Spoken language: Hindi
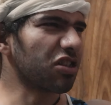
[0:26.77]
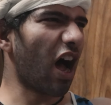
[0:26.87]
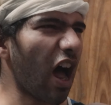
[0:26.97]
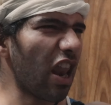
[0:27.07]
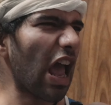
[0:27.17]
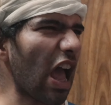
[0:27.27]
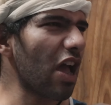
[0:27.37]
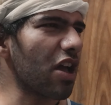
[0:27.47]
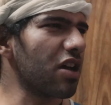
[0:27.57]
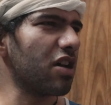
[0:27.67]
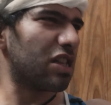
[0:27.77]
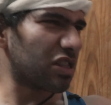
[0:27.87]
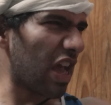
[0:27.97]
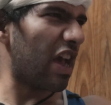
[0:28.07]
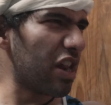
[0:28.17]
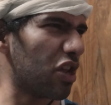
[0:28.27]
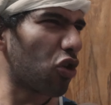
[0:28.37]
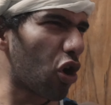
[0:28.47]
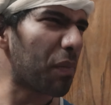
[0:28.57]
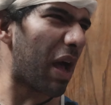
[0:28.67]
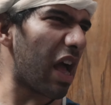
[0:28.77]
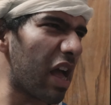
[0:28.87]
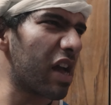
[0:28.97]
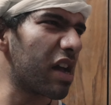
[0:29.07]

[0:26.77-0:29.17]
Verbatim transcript: साले तेरी तो मैं